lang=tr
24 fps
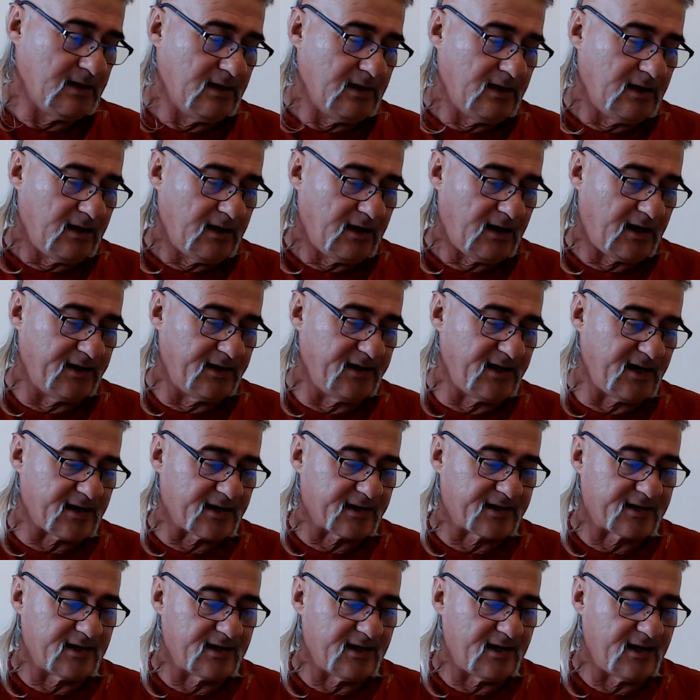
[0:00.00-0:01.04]
Ana
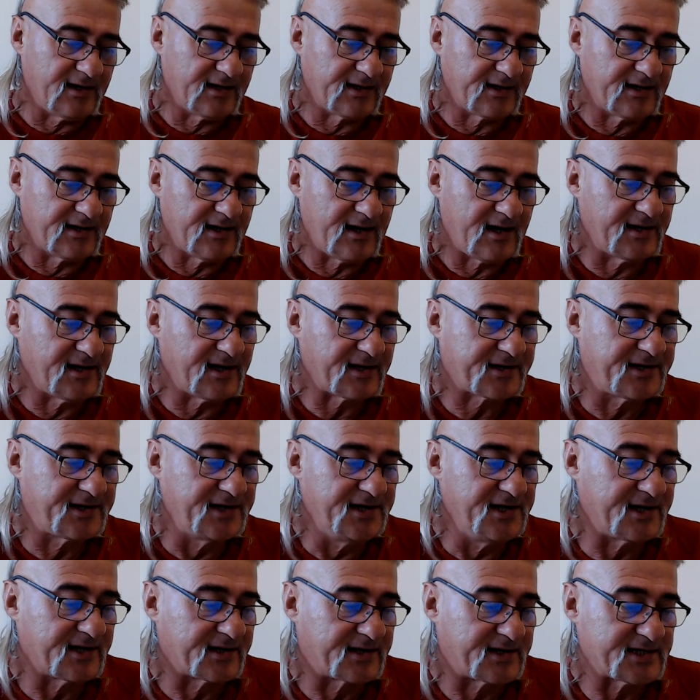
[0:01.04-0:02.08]
ana
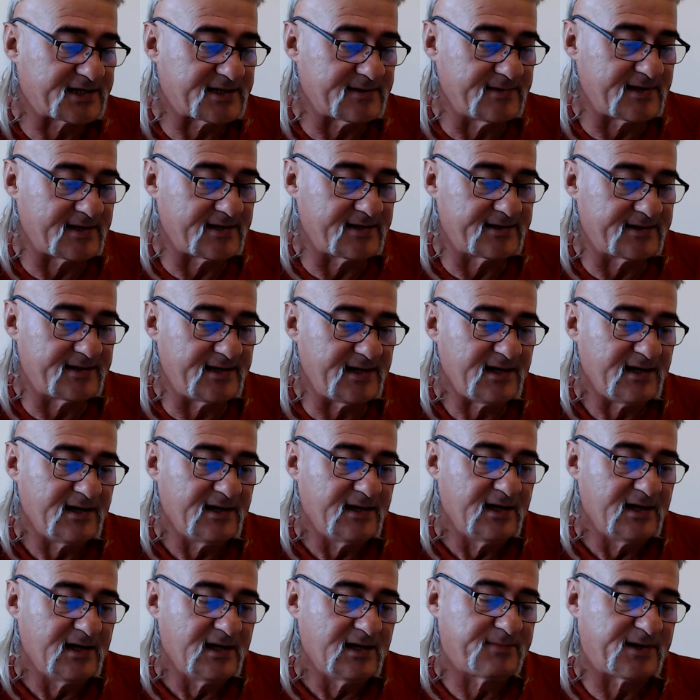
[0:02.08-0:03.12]
kıyı kesimlerinde,
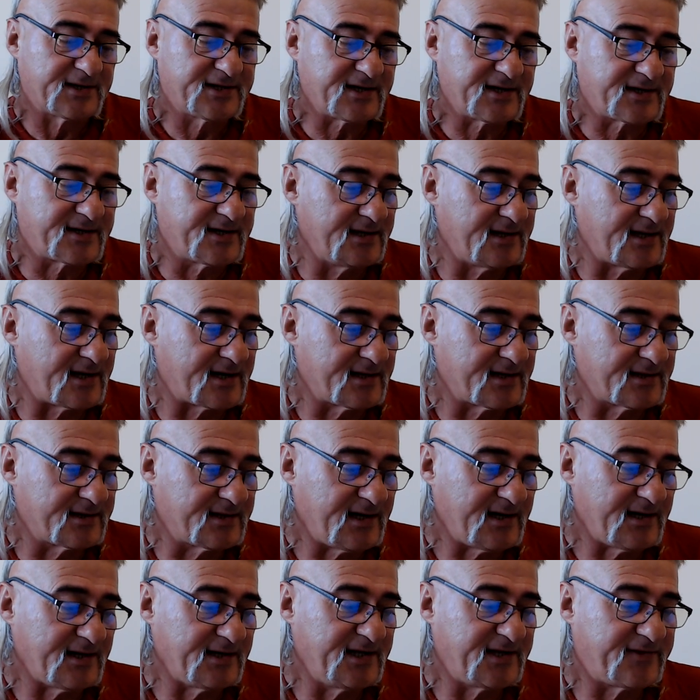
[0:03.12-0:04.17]
batı kıyılarında,
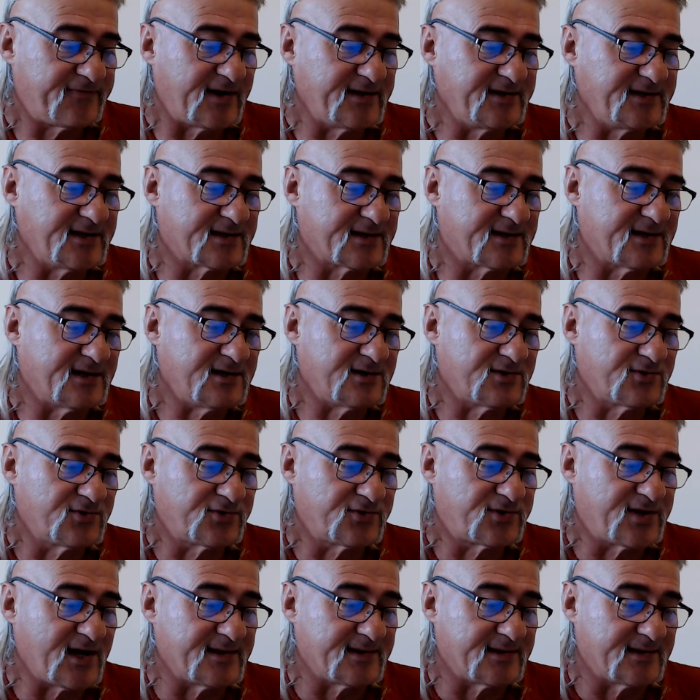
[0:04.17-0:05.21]
Litvanya'da,
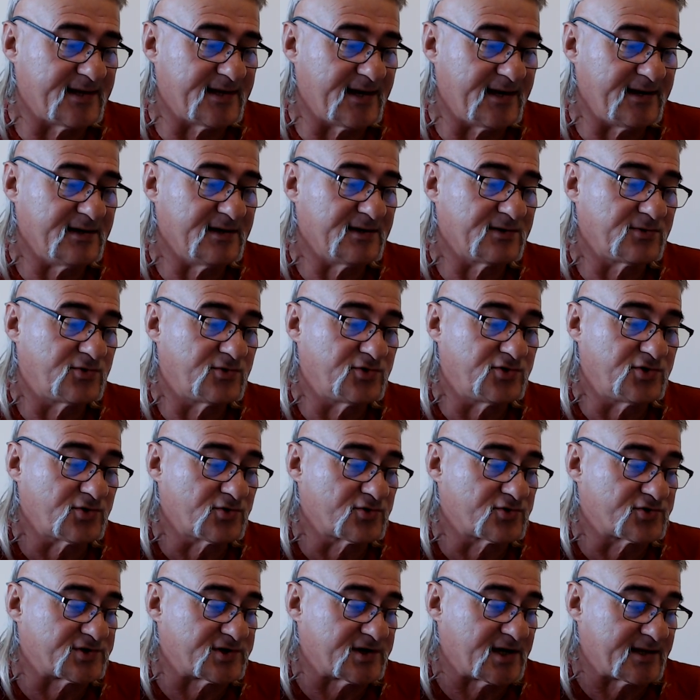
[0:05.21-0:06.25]
Ruten'de, Küçük
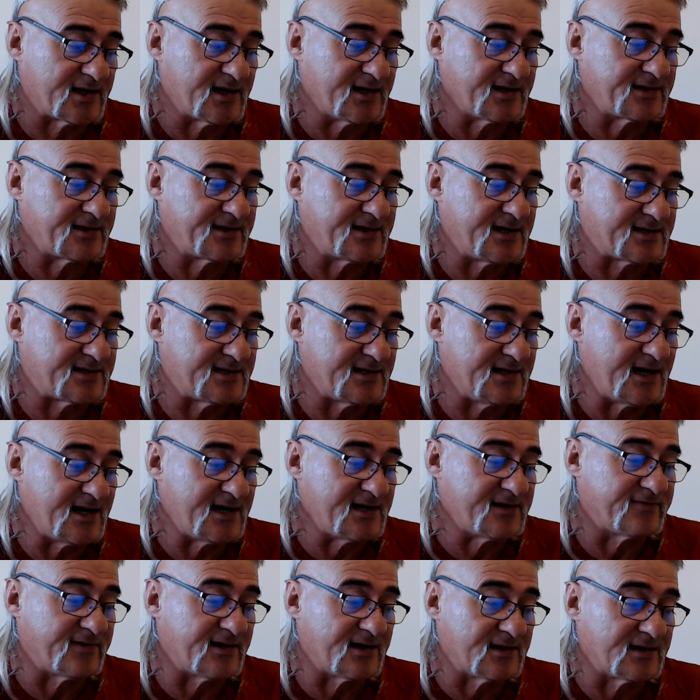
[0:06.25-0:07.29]
Rusya'da keçiler
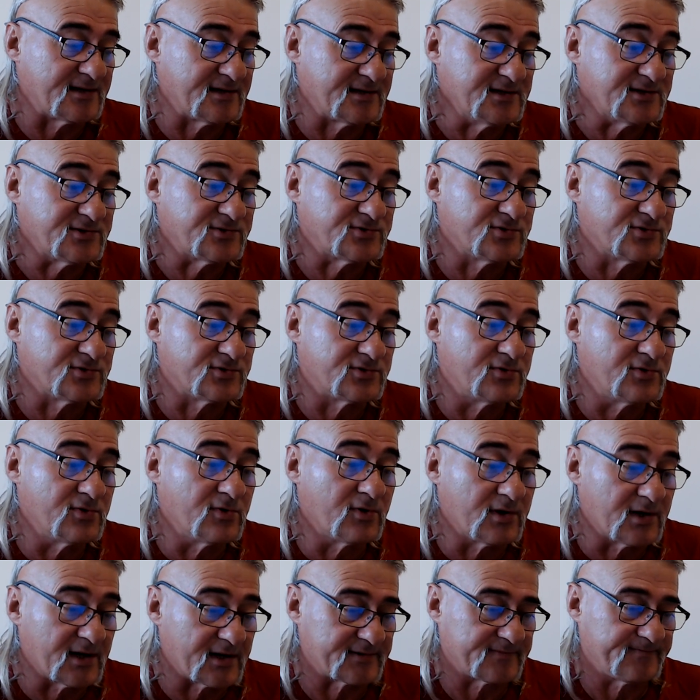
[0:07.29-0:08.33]
varlığını
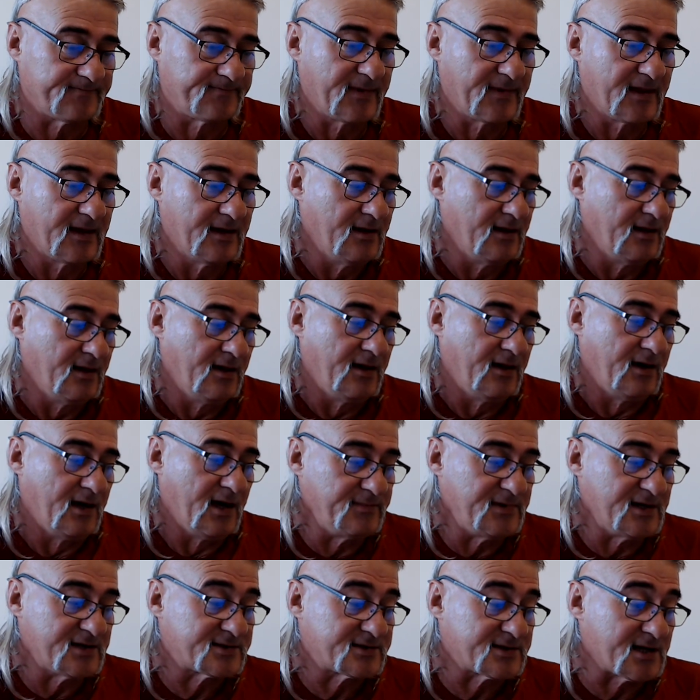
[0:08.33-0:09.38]
sürdürüyorlar. Hem de
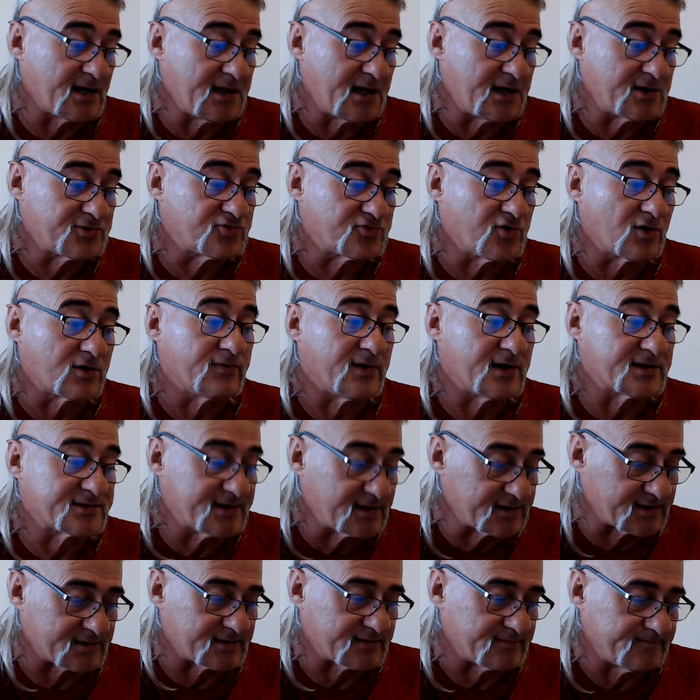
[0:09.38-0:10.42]
sayıları çok
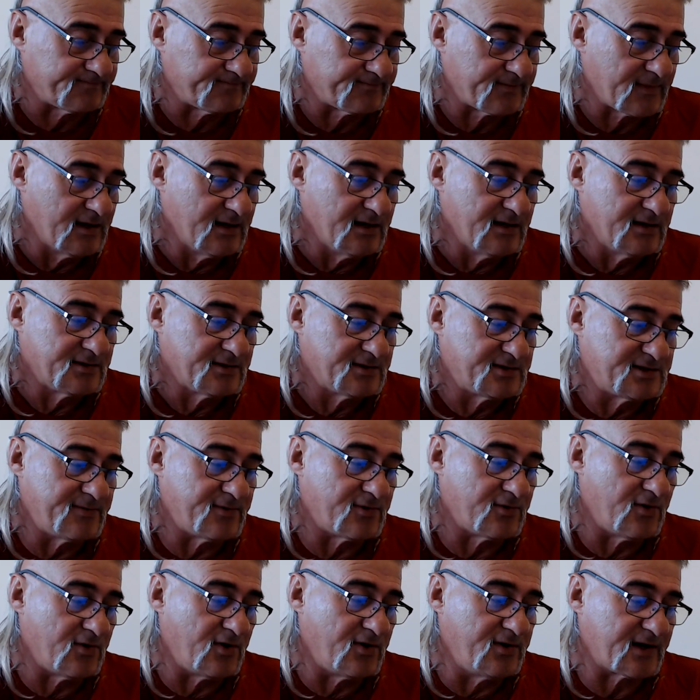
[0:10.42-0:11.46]
fazladır. Size bir
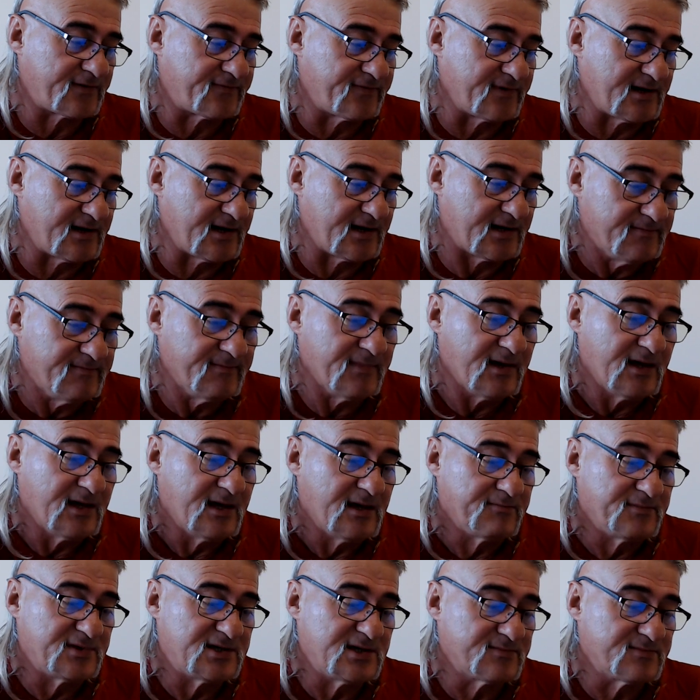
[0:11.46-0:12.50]
örnek verelim.
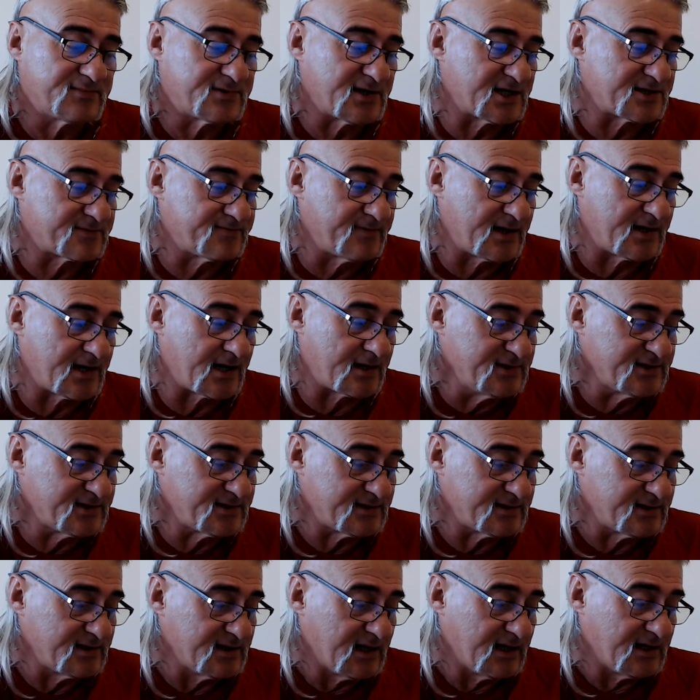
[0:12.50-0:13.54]
Bizim çalışmalarımız,
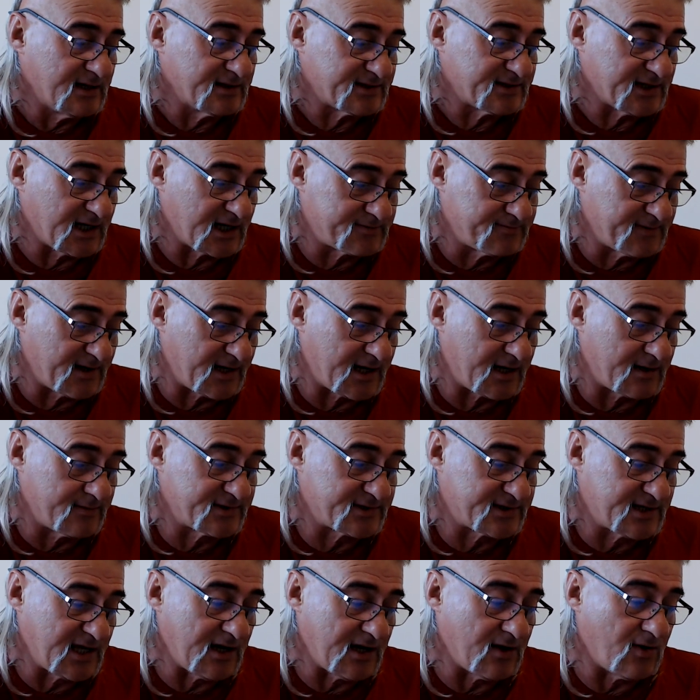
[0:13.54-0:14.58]

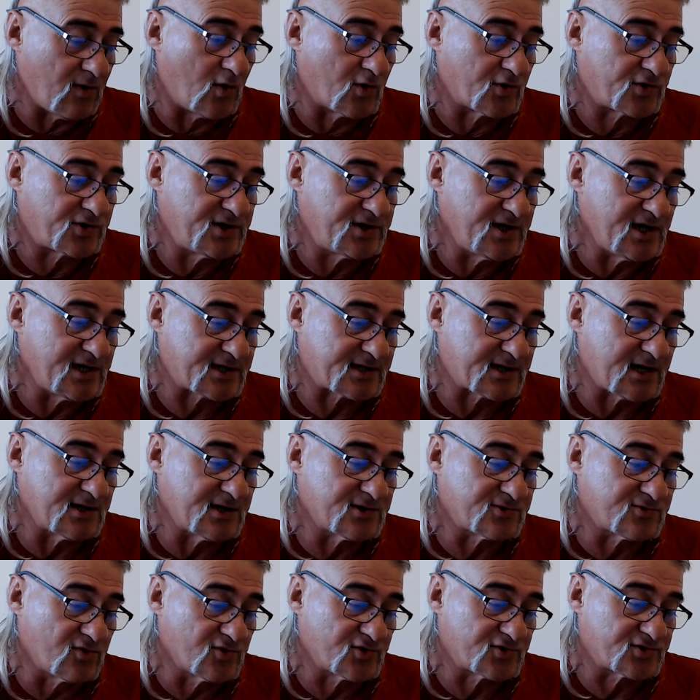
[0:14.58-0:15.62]
çalışmalarımızda ortaya çıkan
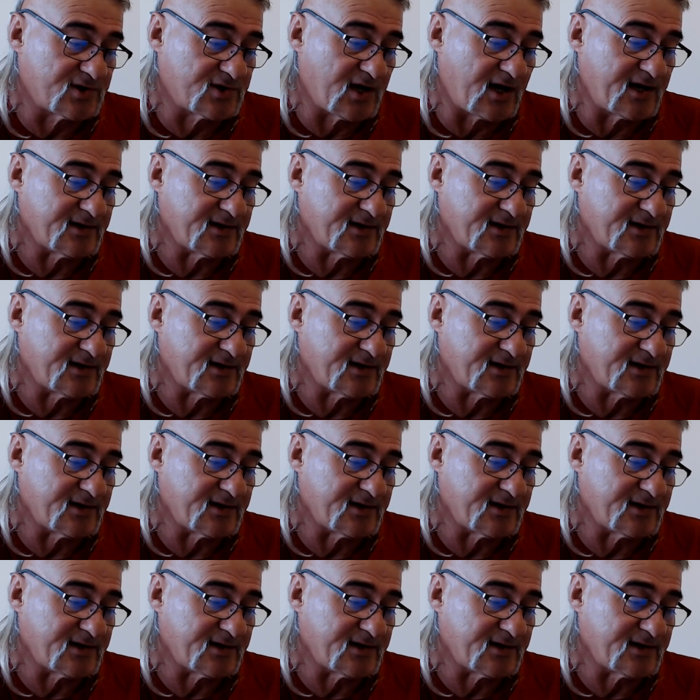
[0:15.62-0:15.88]
sonuçlar